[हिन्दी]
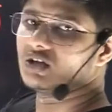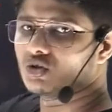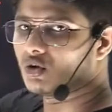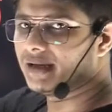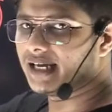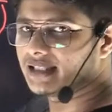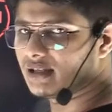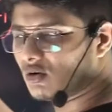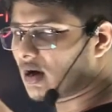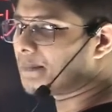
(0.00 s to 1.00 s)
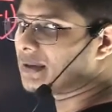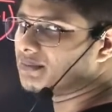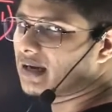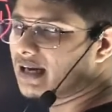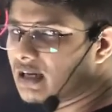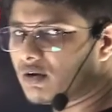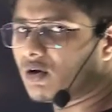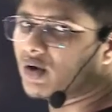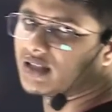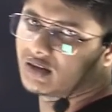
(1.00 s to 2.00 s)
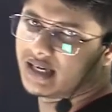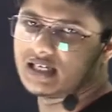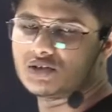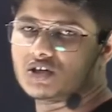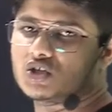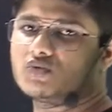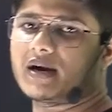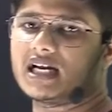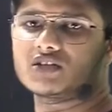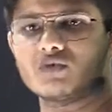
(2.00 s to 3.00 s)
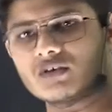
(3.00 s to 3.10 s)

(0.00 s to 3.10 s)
तो भी ये तीनों आपस में अगर इक्वल हो गए तो के इज इक्वल टू माइनस फोर